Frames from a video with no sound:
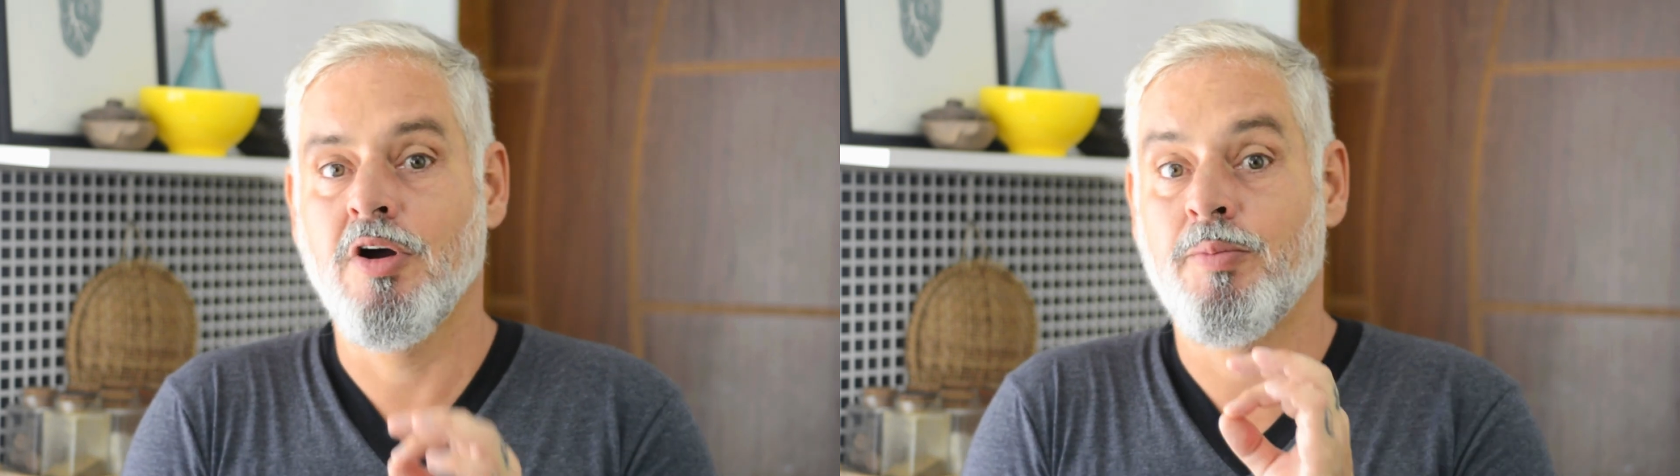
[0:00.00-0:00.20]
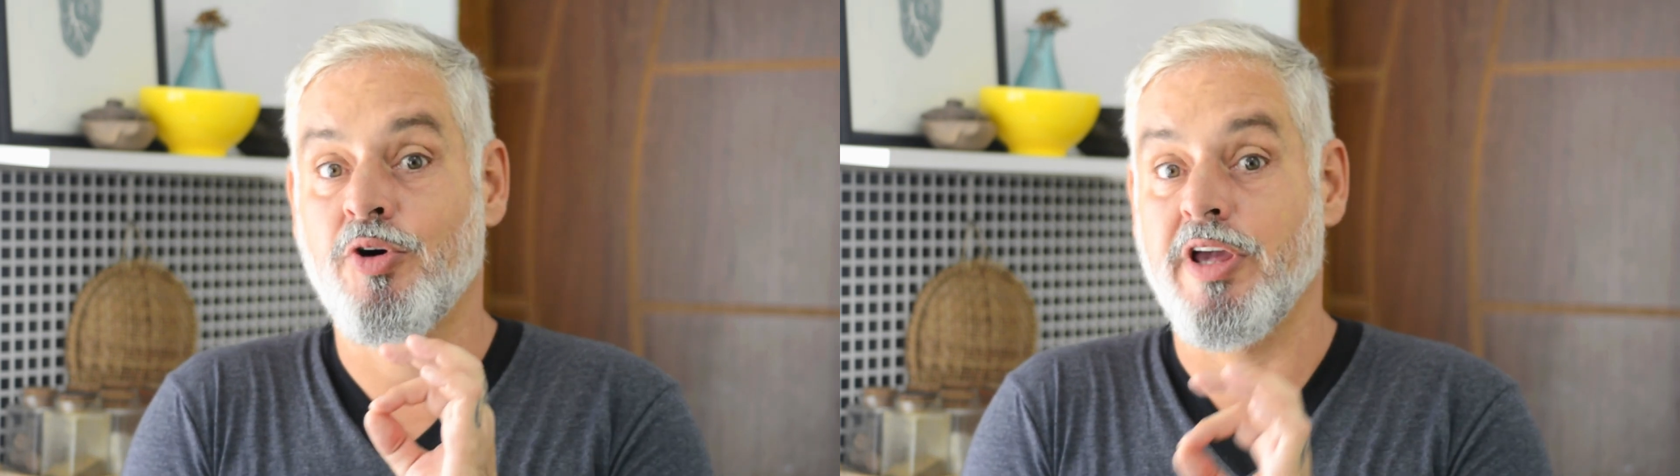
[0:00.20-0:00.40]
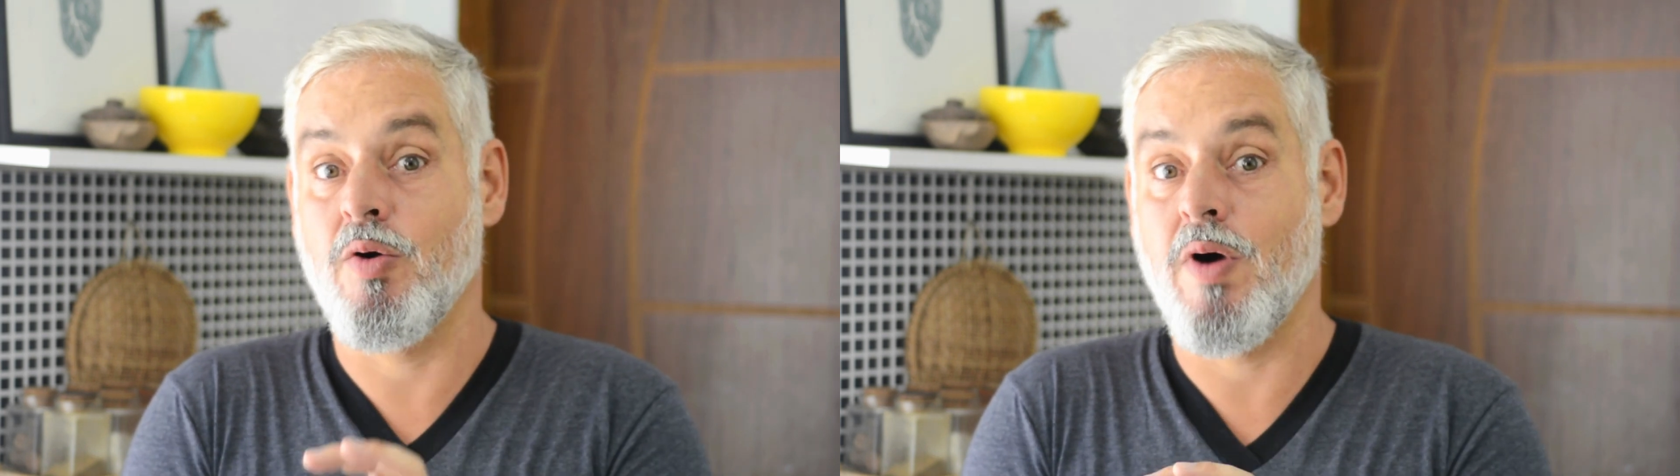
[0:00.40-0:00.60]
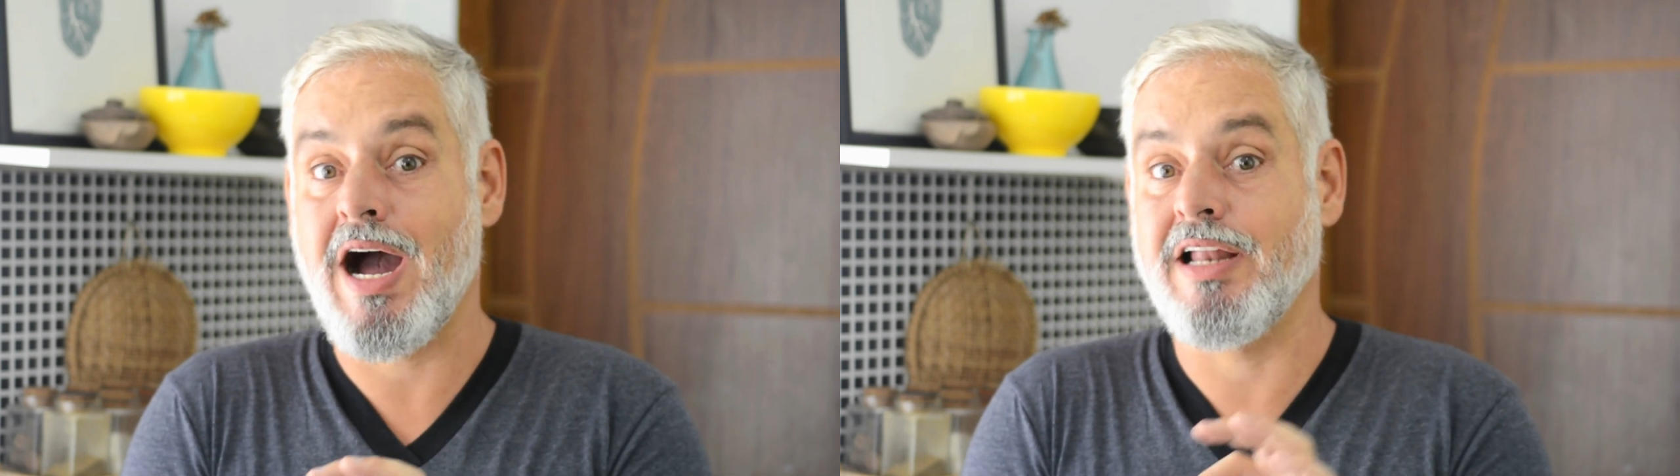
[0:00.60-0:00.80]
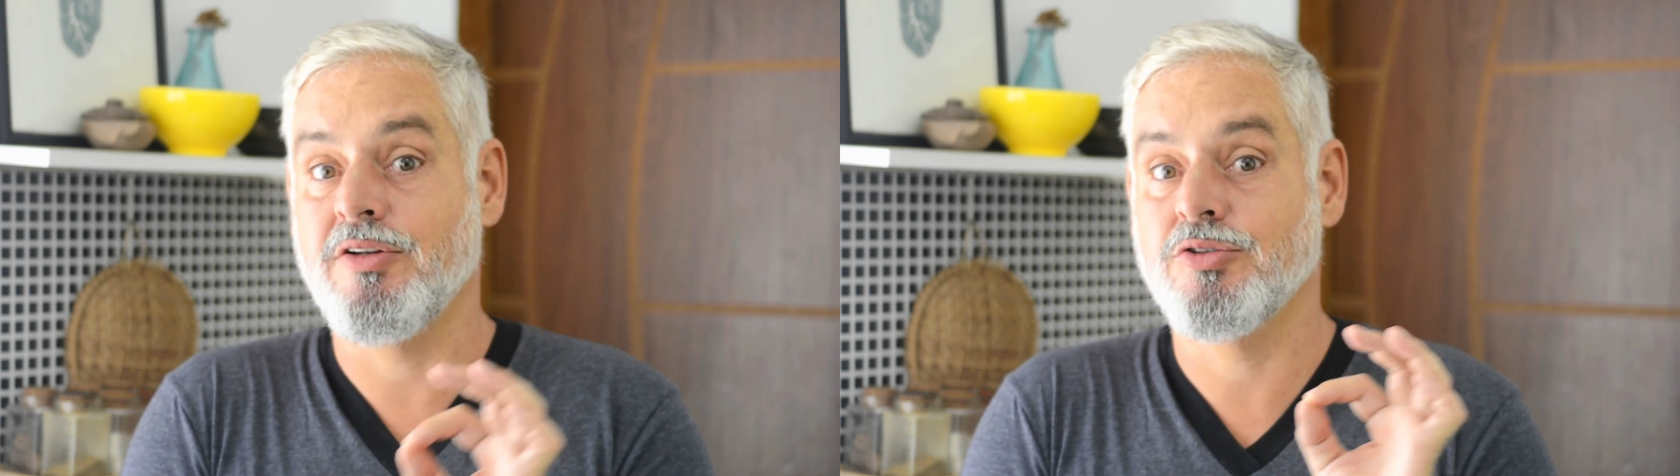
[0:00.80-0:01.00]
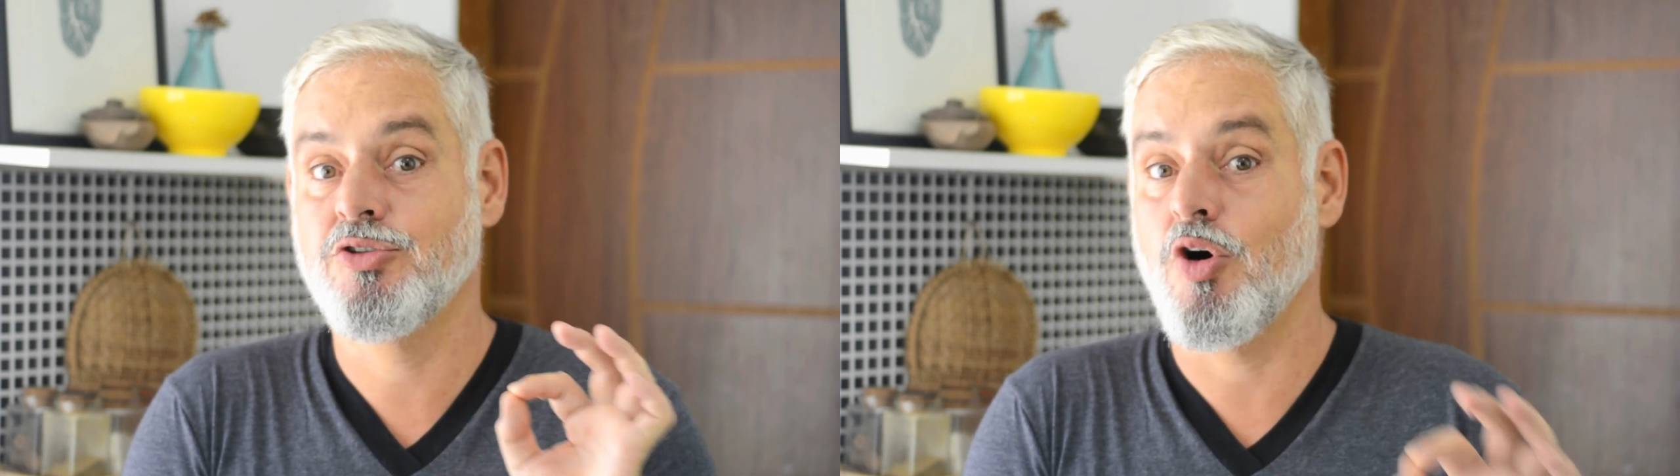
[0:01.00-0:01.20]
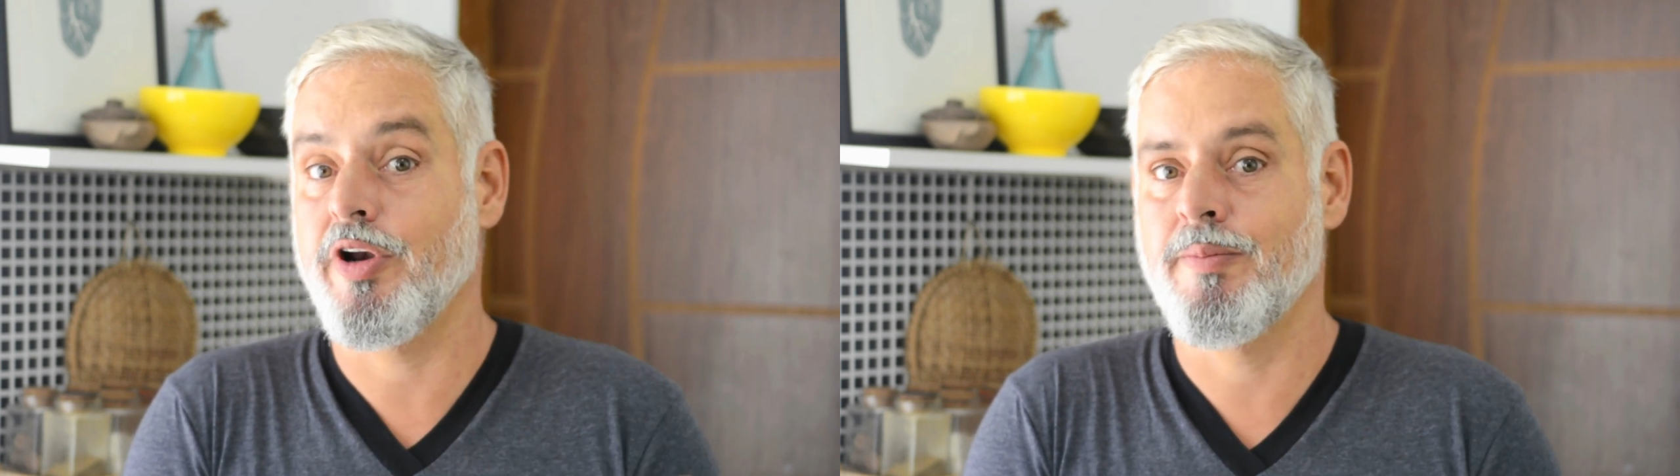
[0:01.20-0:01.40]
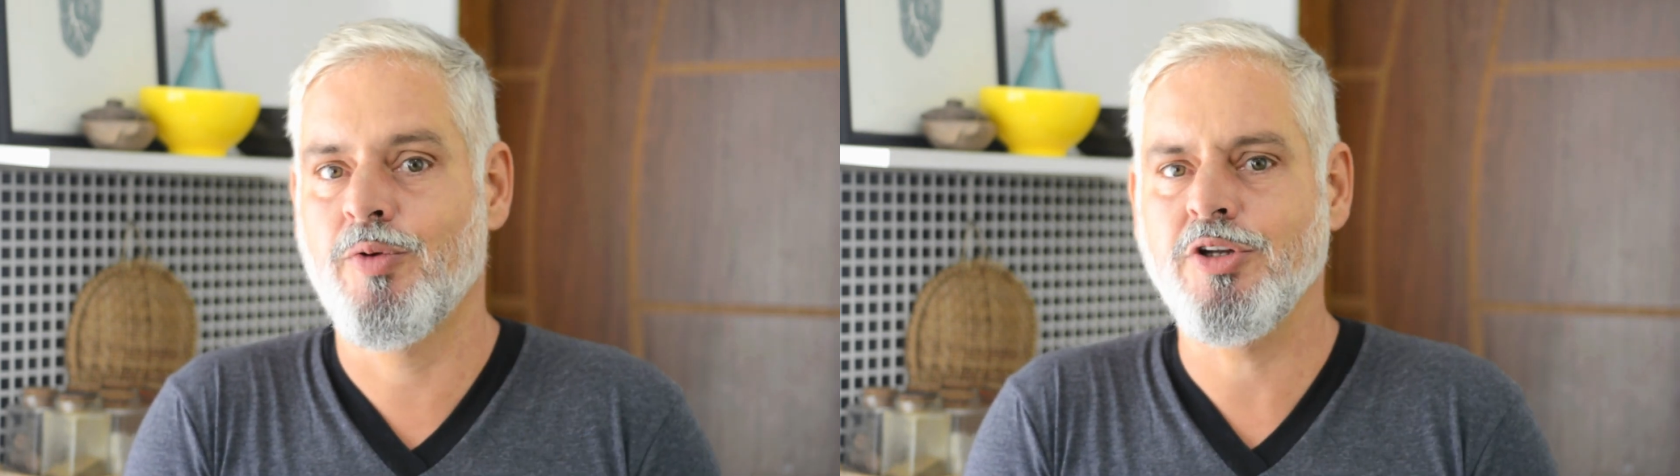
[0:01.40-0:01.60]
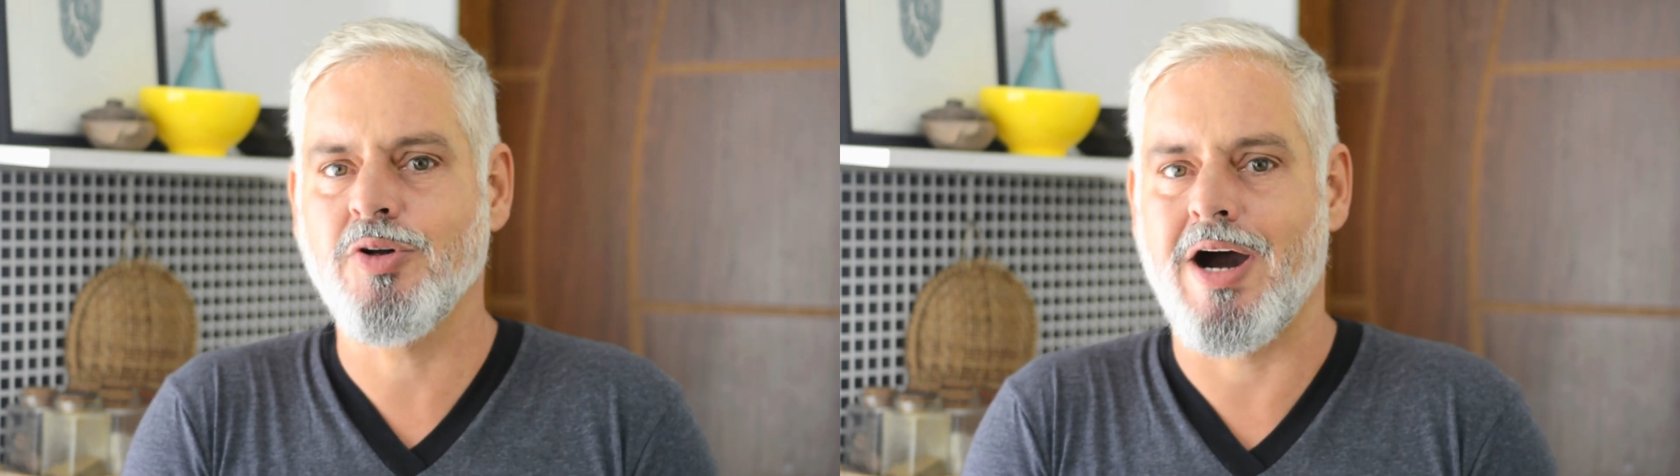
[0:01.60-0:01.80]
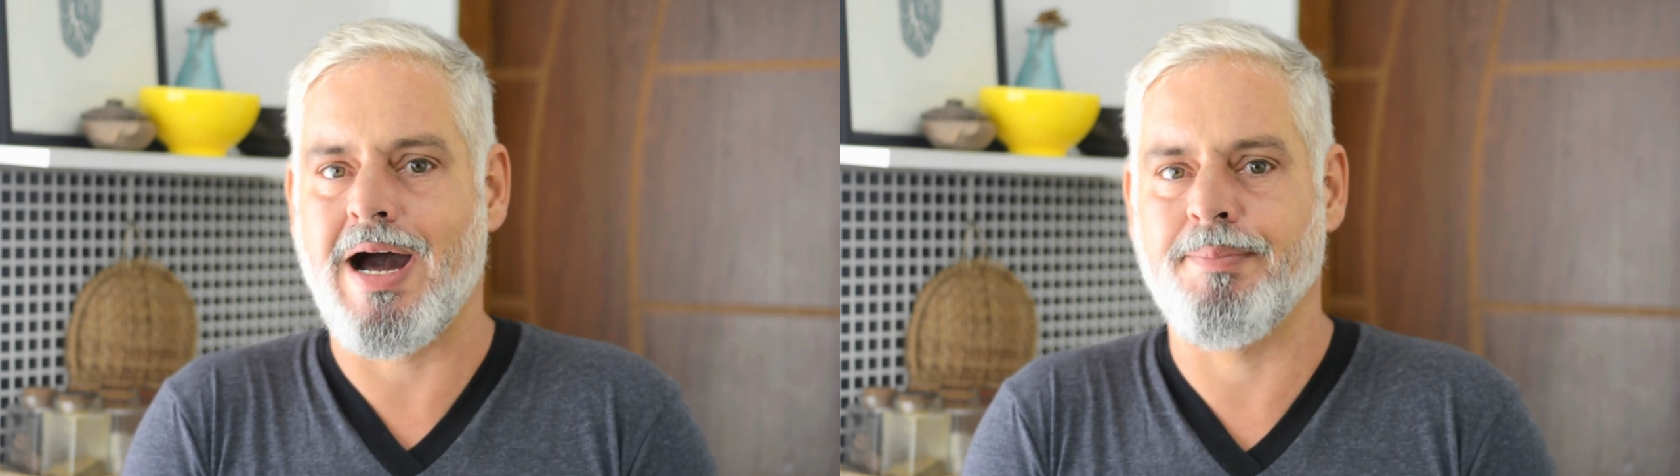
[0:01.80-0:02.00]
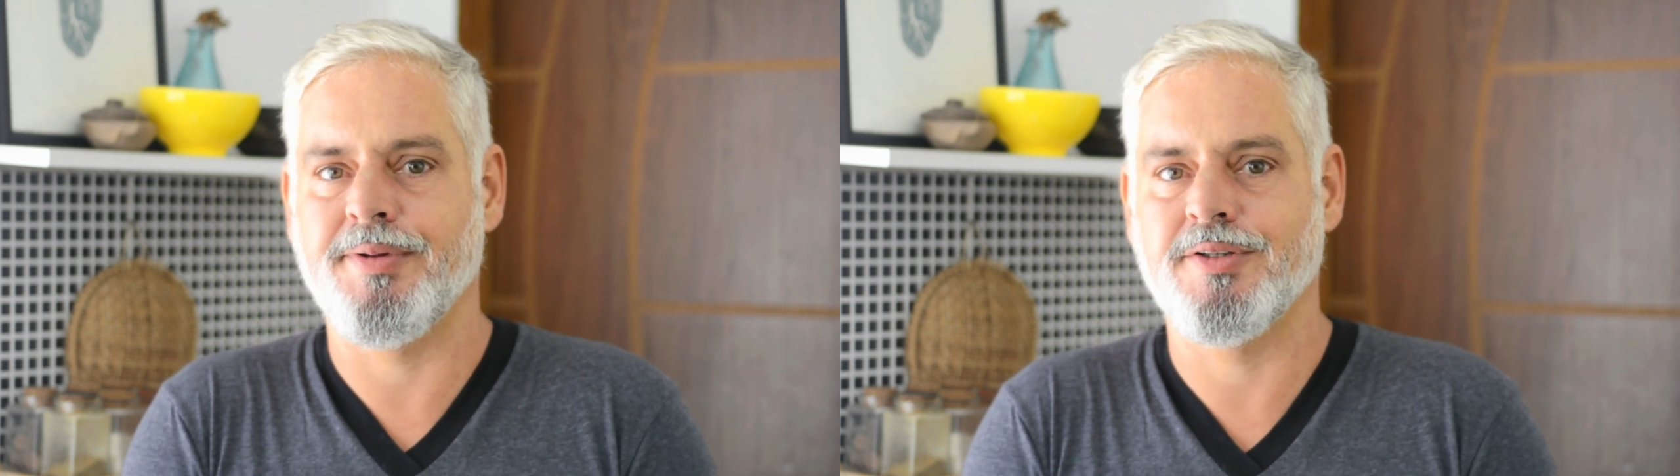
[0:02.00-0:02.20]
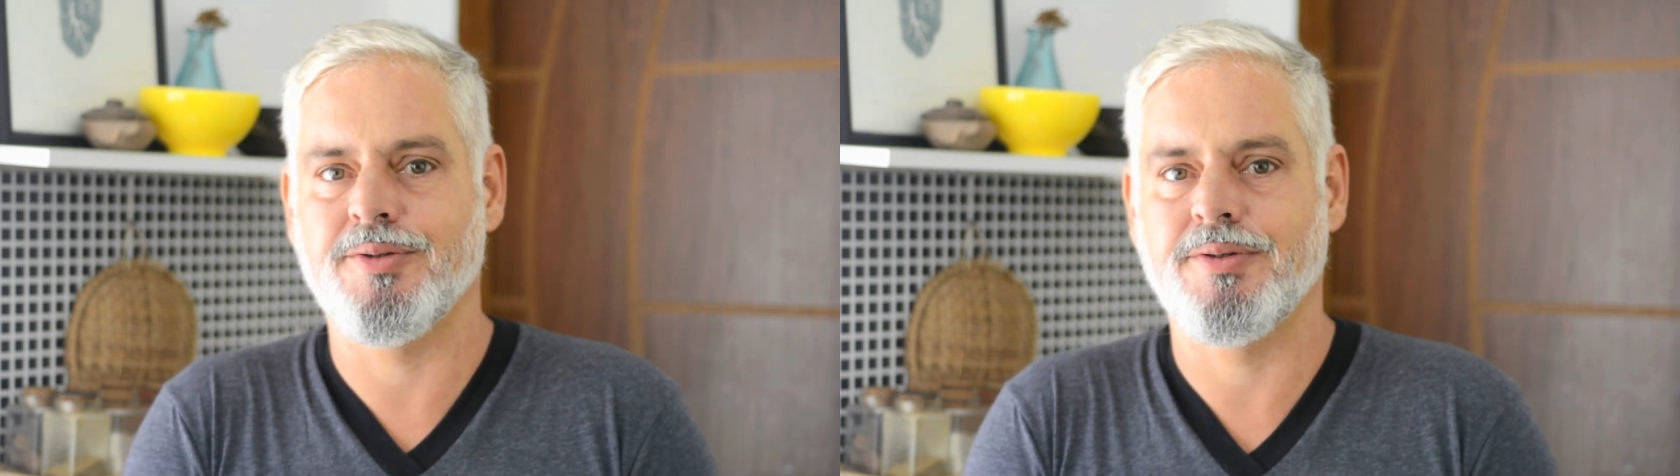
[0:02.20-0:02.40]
porque o alho doura muito rápido.